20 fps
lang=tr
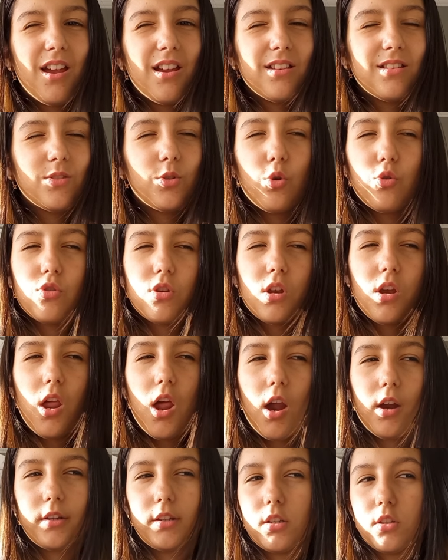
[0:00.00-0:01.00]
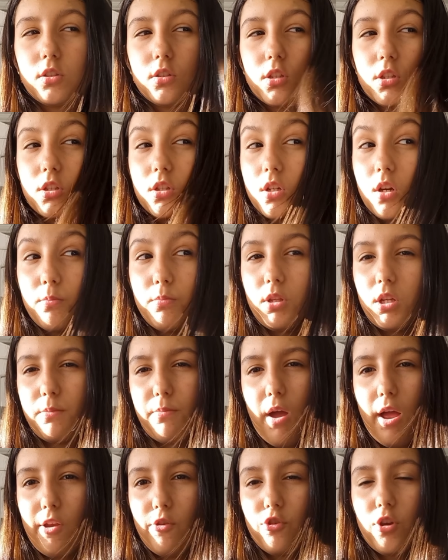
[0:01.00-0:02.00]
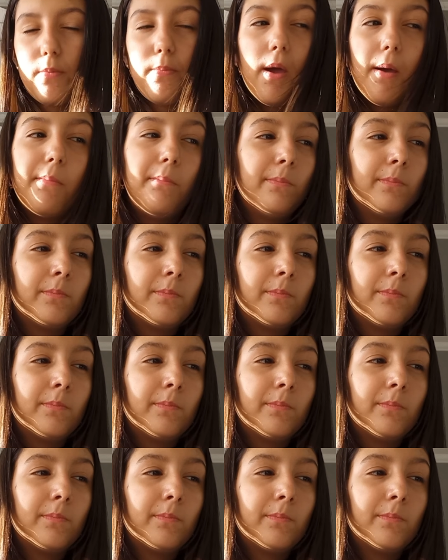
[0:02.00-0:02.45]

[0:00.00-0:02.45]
ters köşede herkes şaşırabilir bence ama.